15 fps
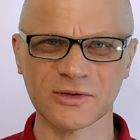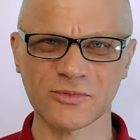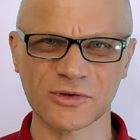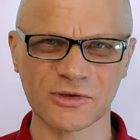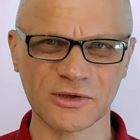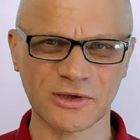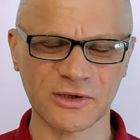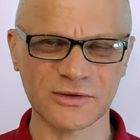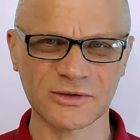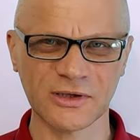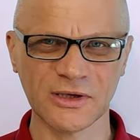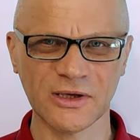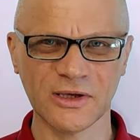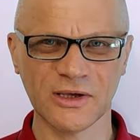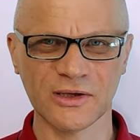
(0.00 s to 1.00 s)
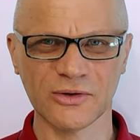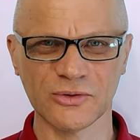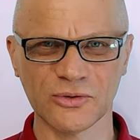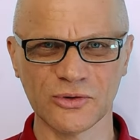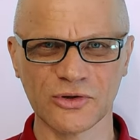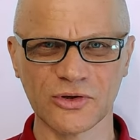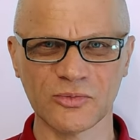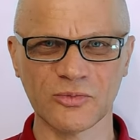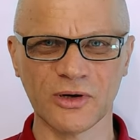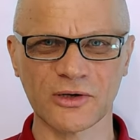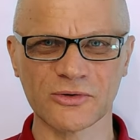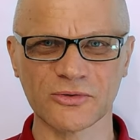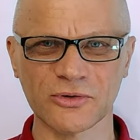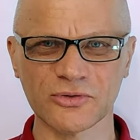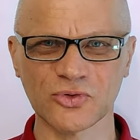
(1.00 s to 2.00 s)
намешалось, и очень
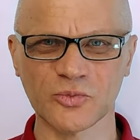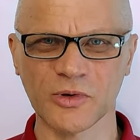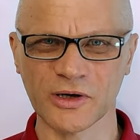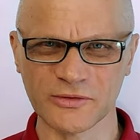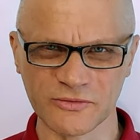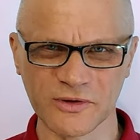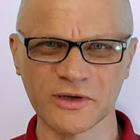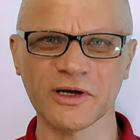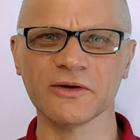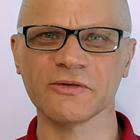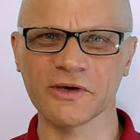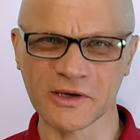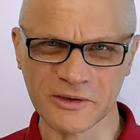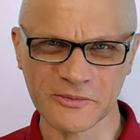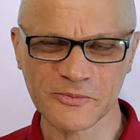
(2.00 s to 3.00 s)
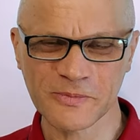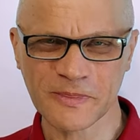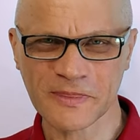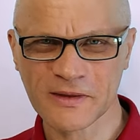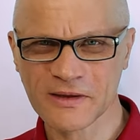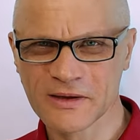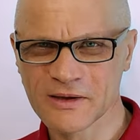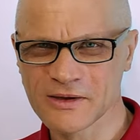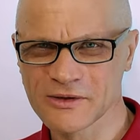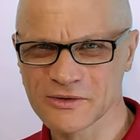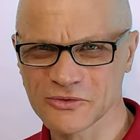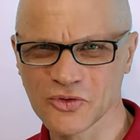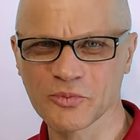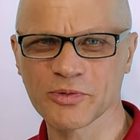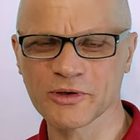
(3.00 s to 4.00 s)
большой туман в голове.
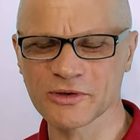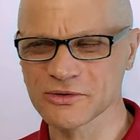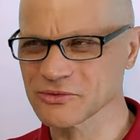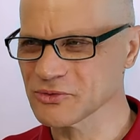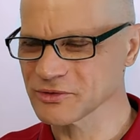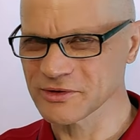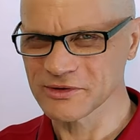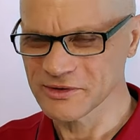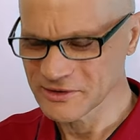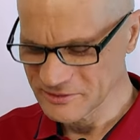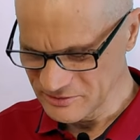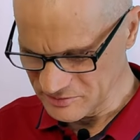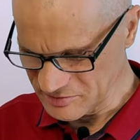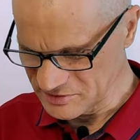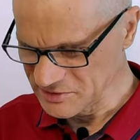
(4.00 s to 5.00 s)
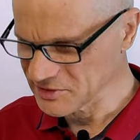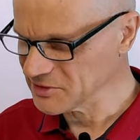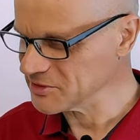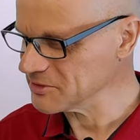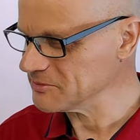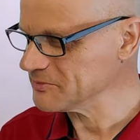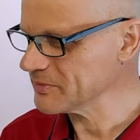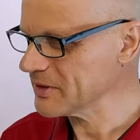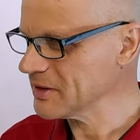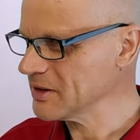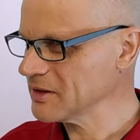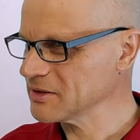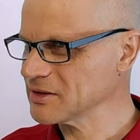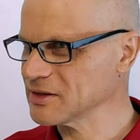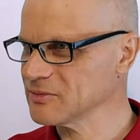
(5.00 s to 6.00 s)
Что происходит, да? Смотрите,
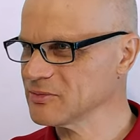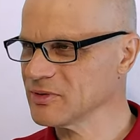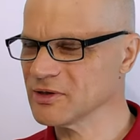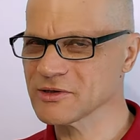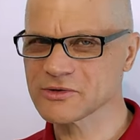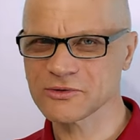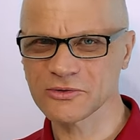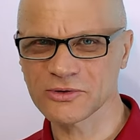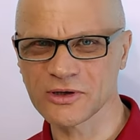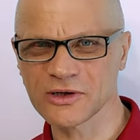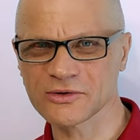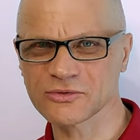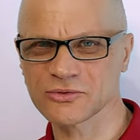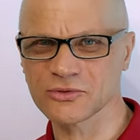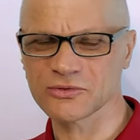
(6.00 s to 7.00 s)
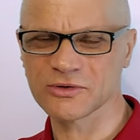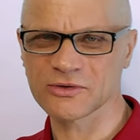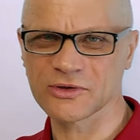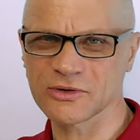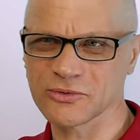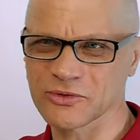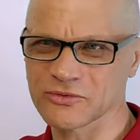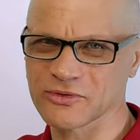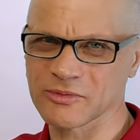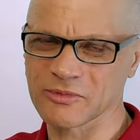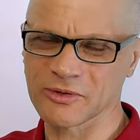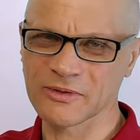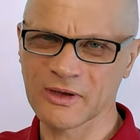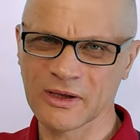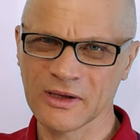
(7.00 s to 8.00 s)
небольшой экскурс у нас какой с
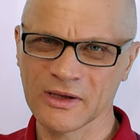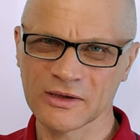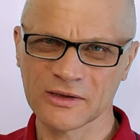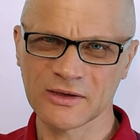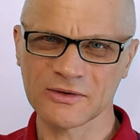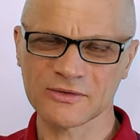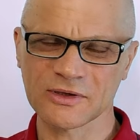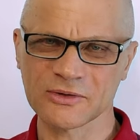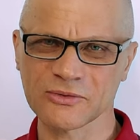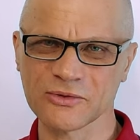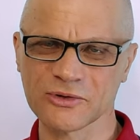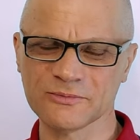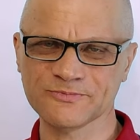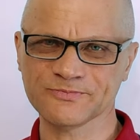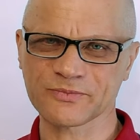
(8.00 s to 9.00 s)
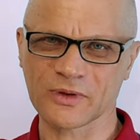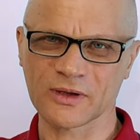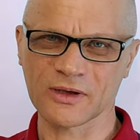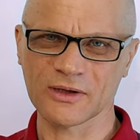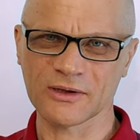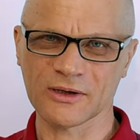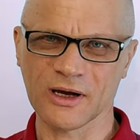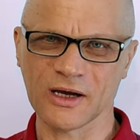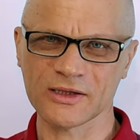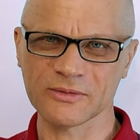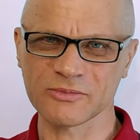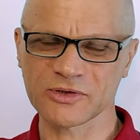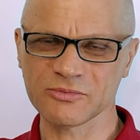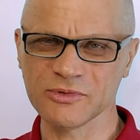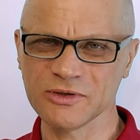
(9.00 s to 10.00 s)
вами. Есть такой э,
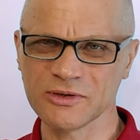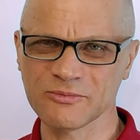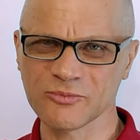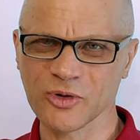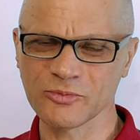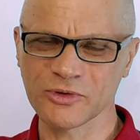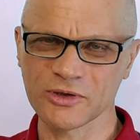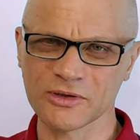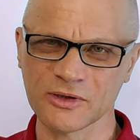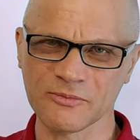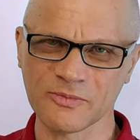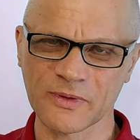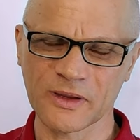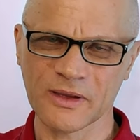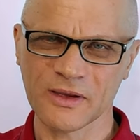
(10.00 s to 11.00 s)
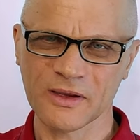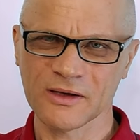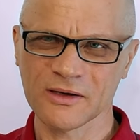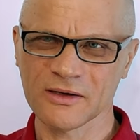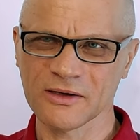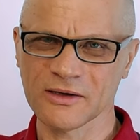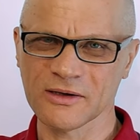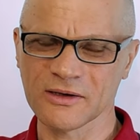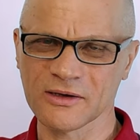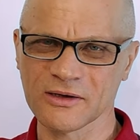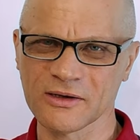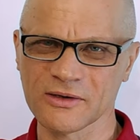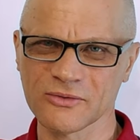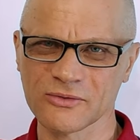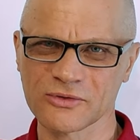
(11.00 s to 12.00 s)
Адам Смит, помните,
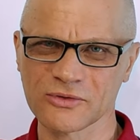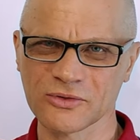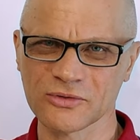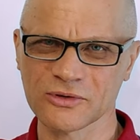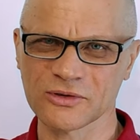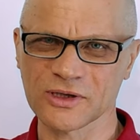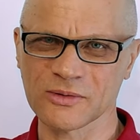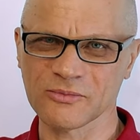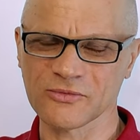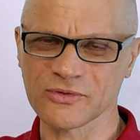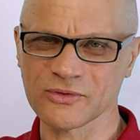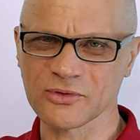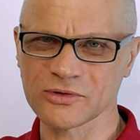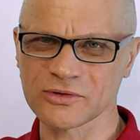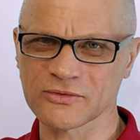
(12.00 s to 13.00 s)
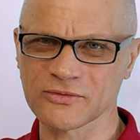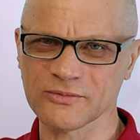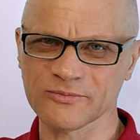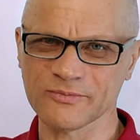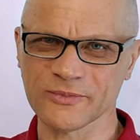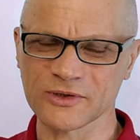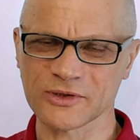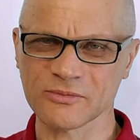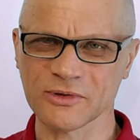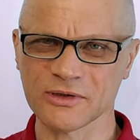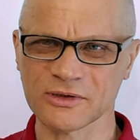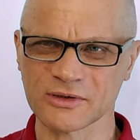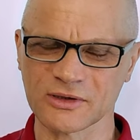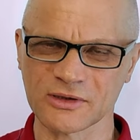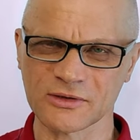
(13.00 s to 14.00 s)
э, ученый там, философ,
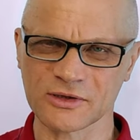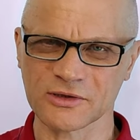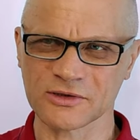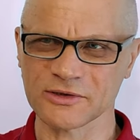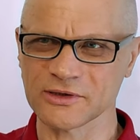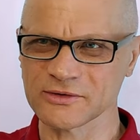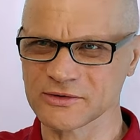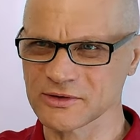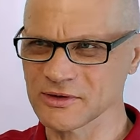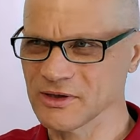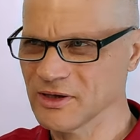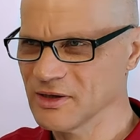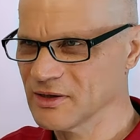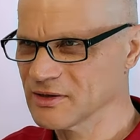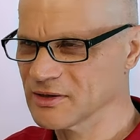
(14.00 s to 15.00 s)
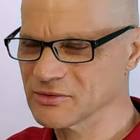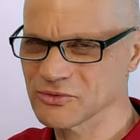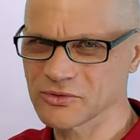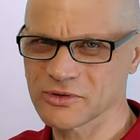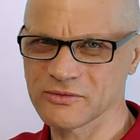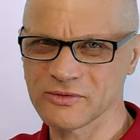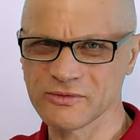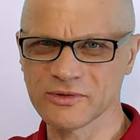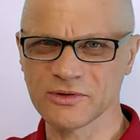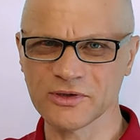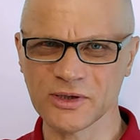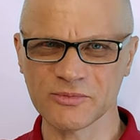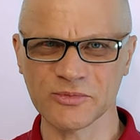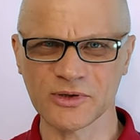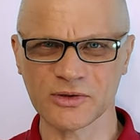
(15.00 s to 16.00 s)
математик, шотландский, который вывел
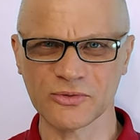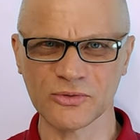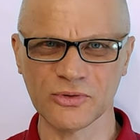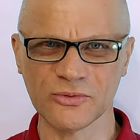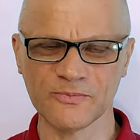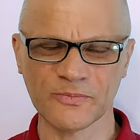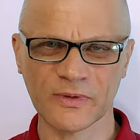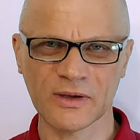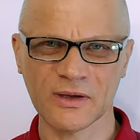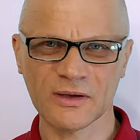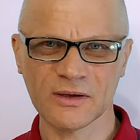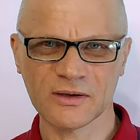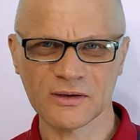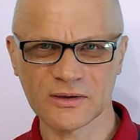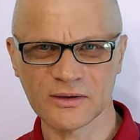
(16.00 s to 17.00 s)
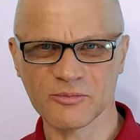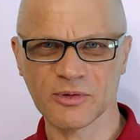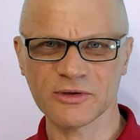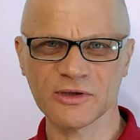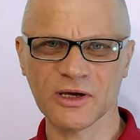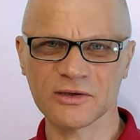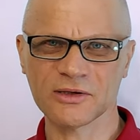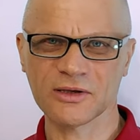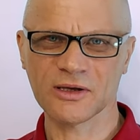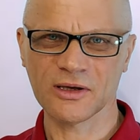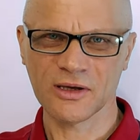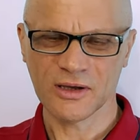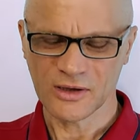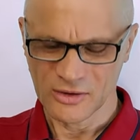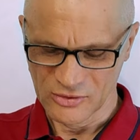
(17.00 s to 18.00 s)
нам такое э,
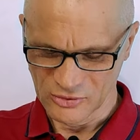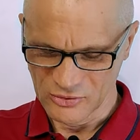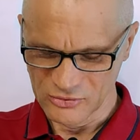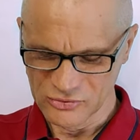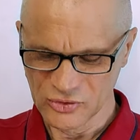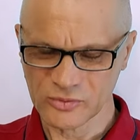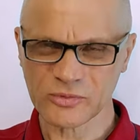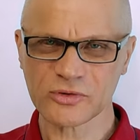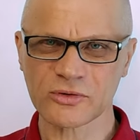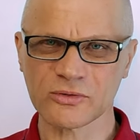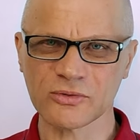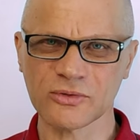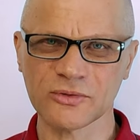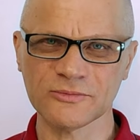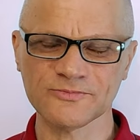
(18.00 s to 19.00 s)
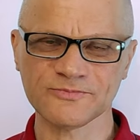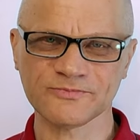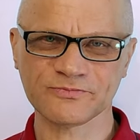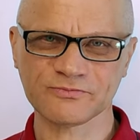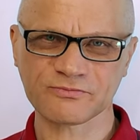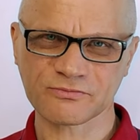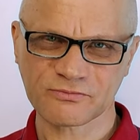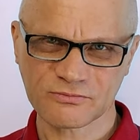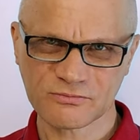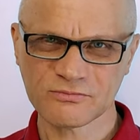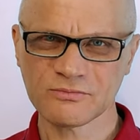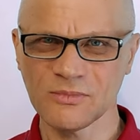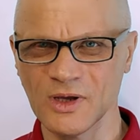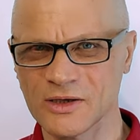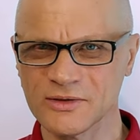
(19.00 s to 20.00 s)
понятие о том, что
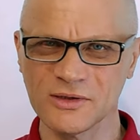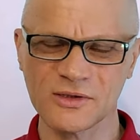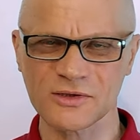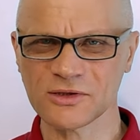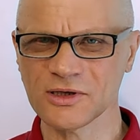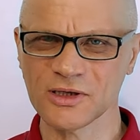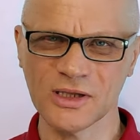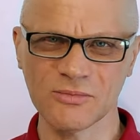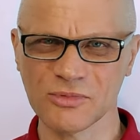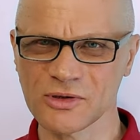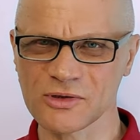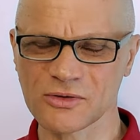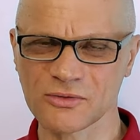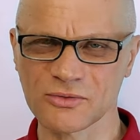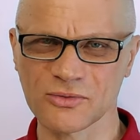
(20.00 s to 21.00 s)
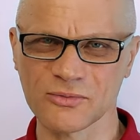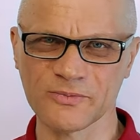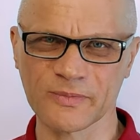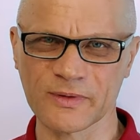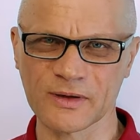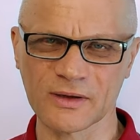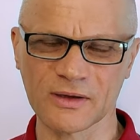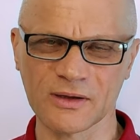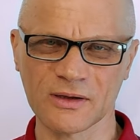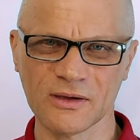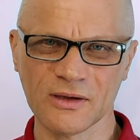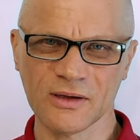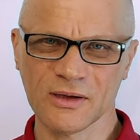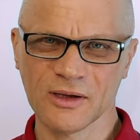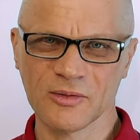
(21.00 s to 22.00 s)
отношения между э,
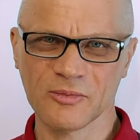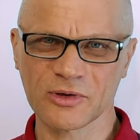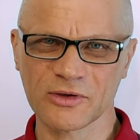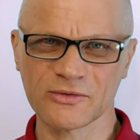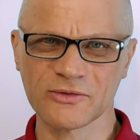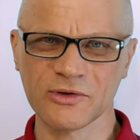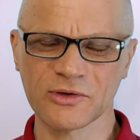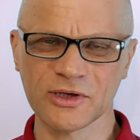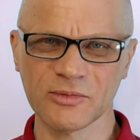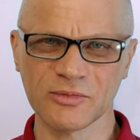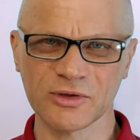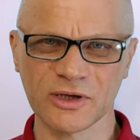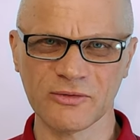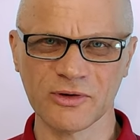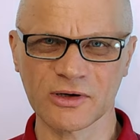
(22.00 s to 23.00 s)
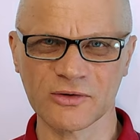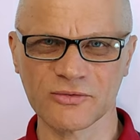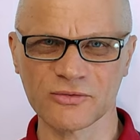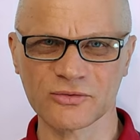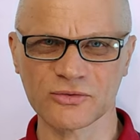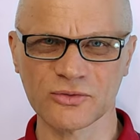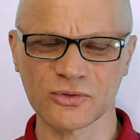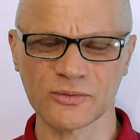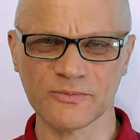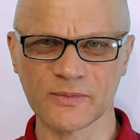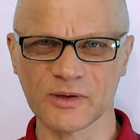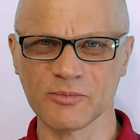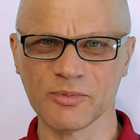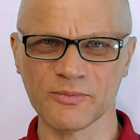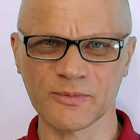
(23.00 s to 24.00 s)
производителями товаров, услуг
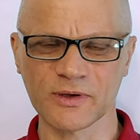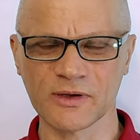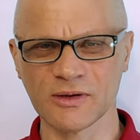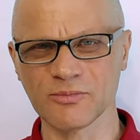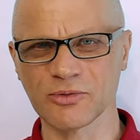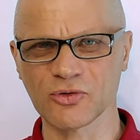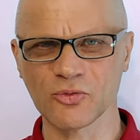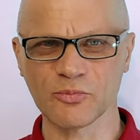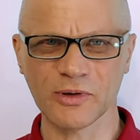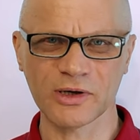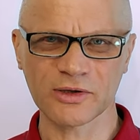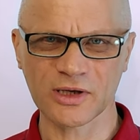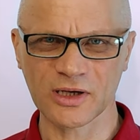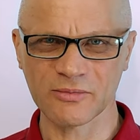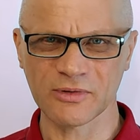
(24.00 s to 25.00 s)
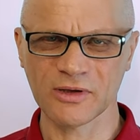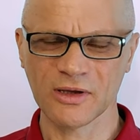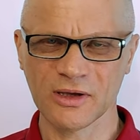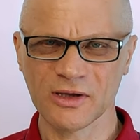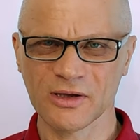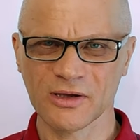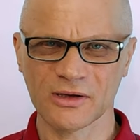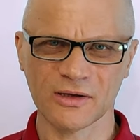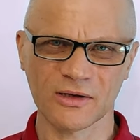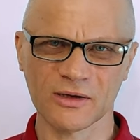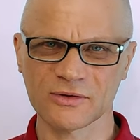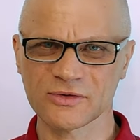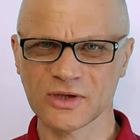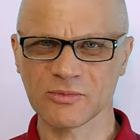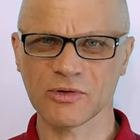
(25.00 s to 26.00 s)
и покупателями
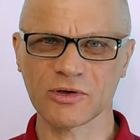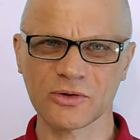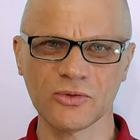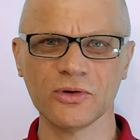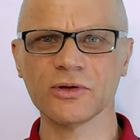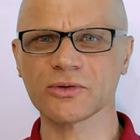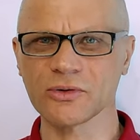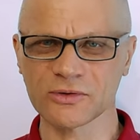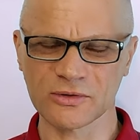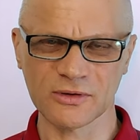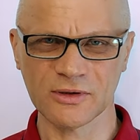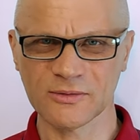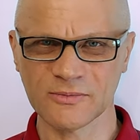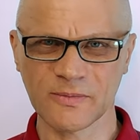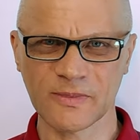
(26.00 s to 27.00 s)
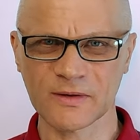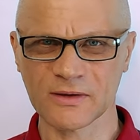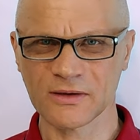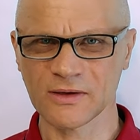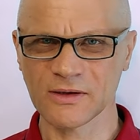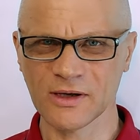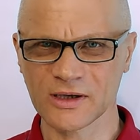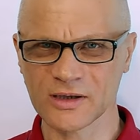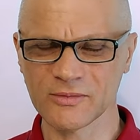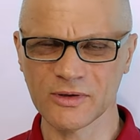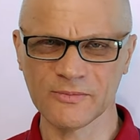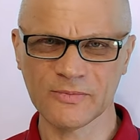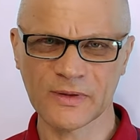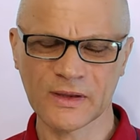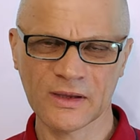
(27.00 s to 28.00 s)
э, саморегулируются. Да? И
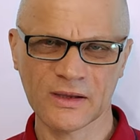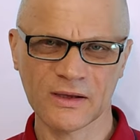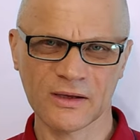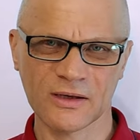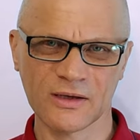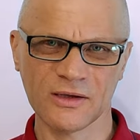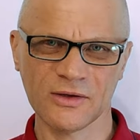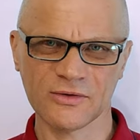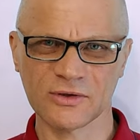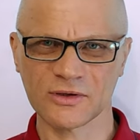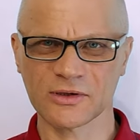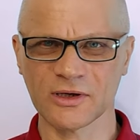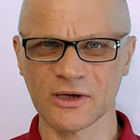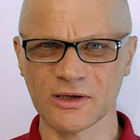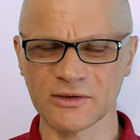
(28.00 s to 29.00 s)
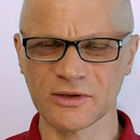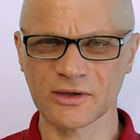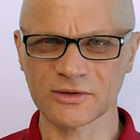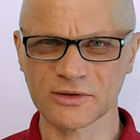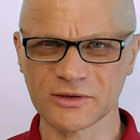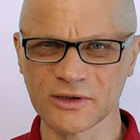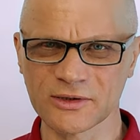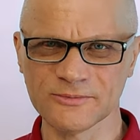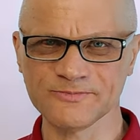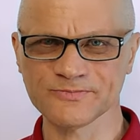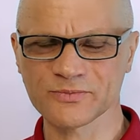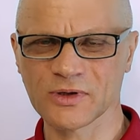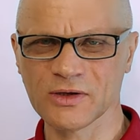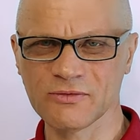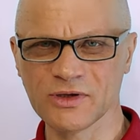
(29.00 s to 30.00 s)
якобы э, есть такая некоторая
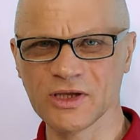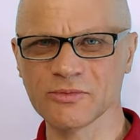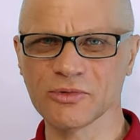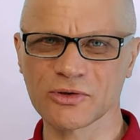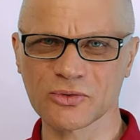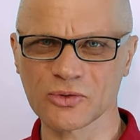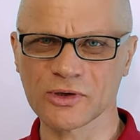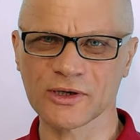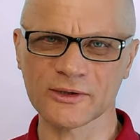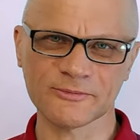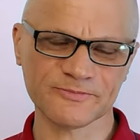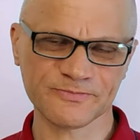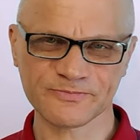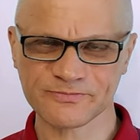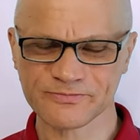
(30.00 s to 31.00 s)
невидимая рука,